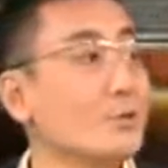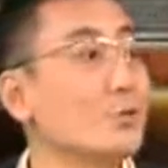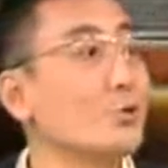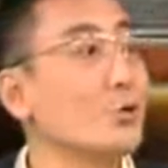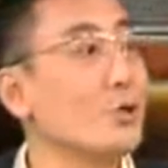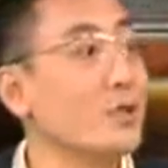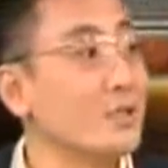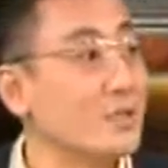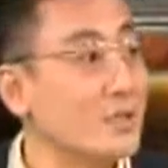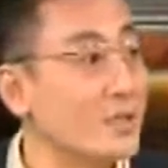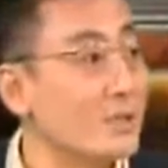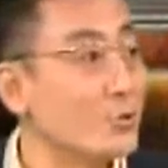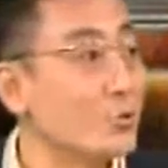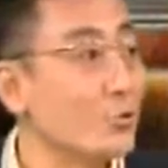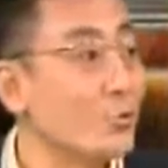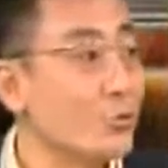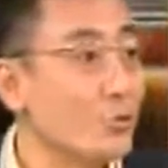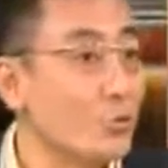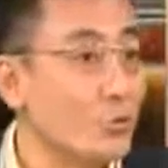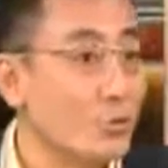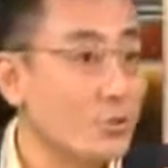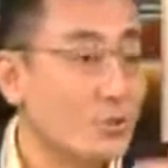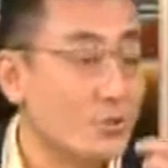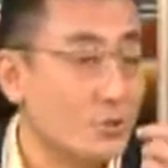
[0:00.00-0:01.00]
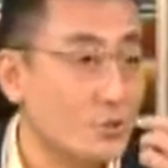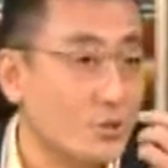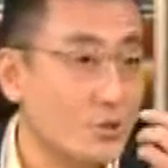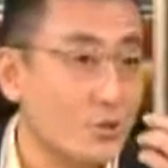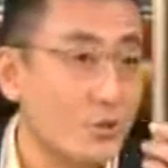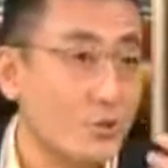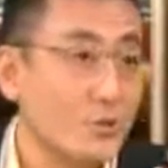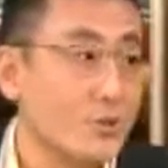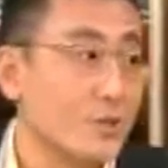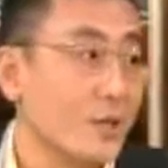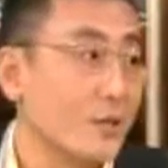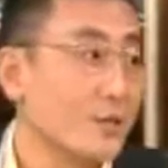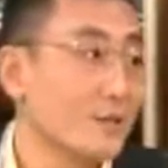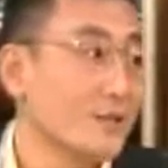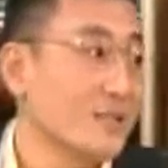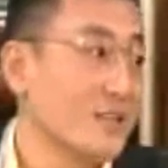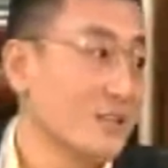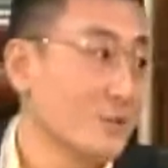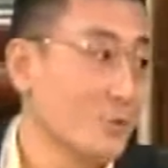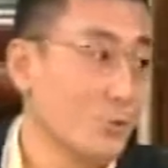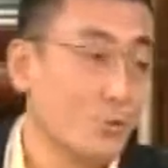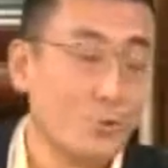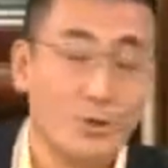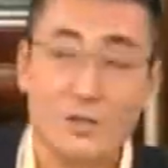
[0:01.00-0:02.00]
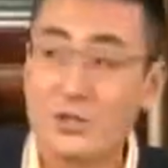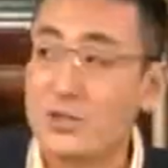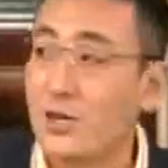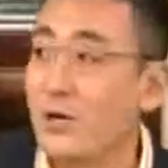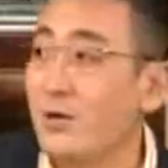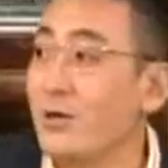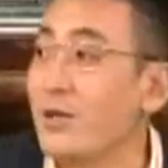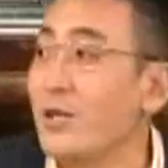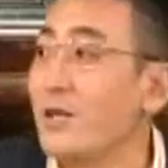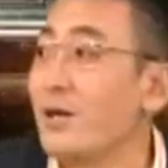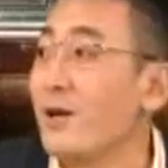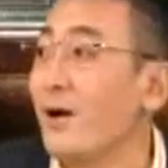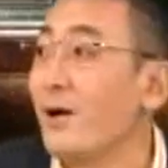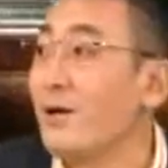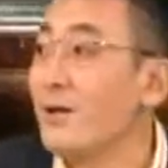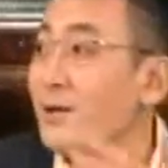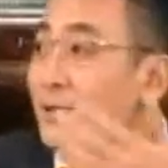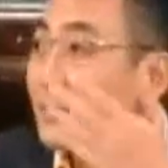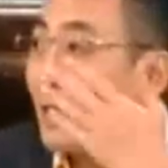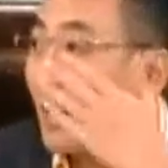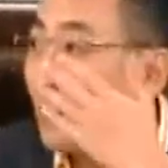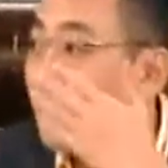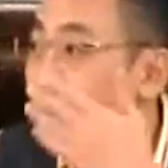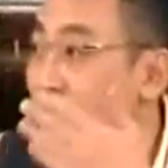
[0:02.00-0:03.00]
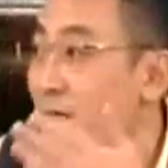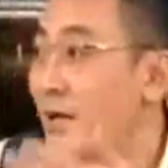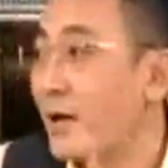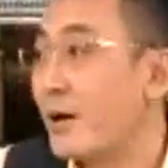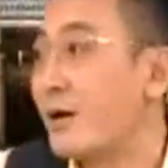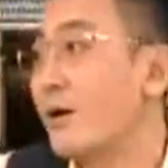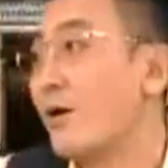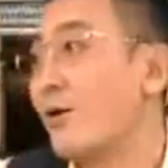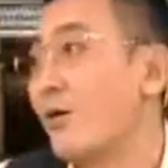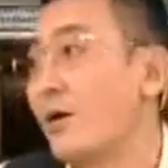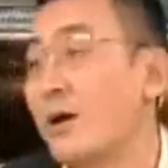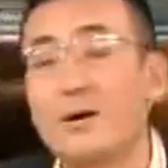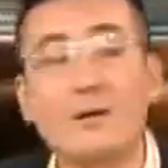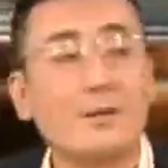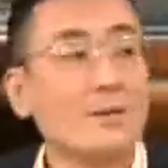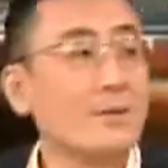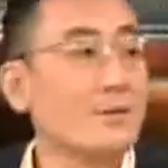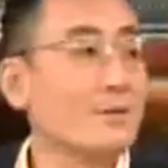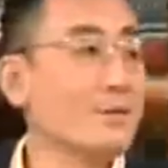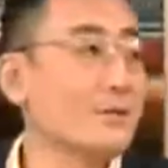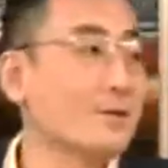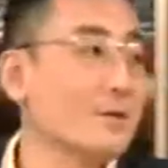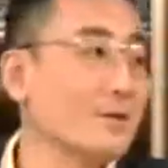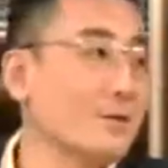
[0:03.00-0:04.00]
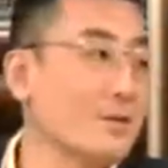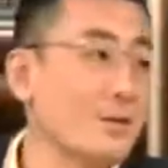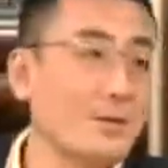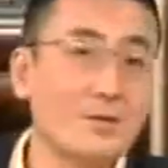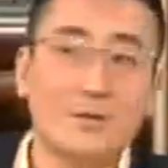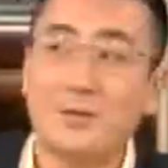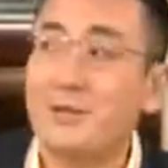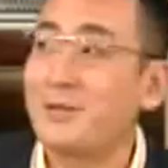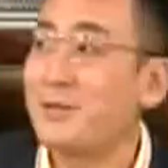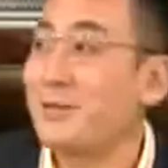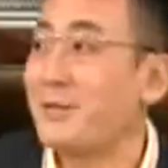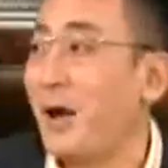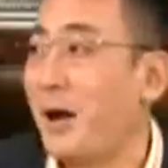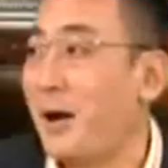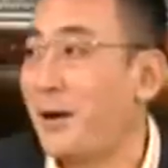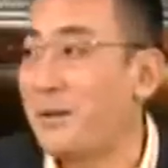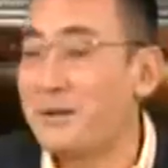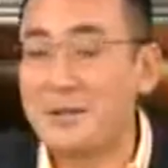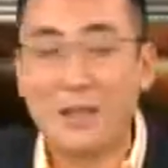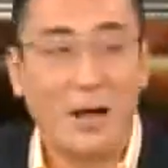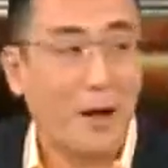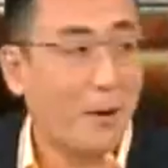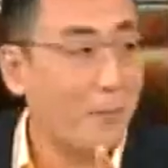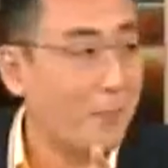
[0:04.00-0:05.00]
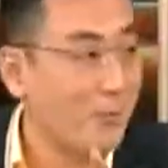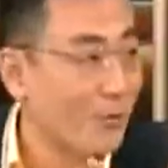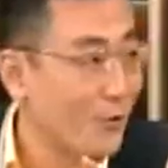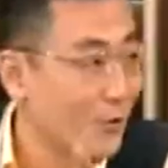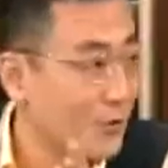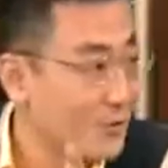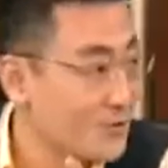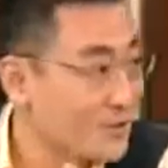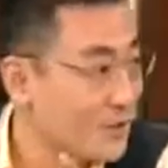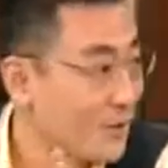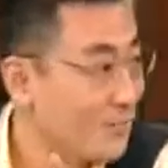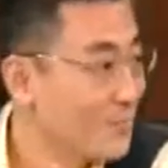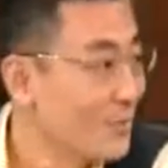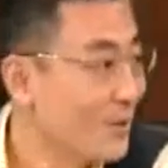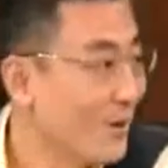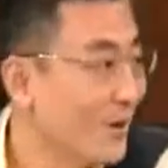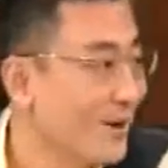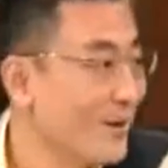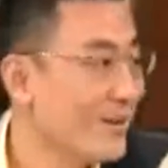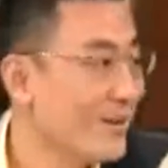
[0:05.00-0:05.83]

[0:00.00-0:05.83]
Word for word: 最近终于知道野人研究会成立了，他们开口，中央电视台要采访，打破了沉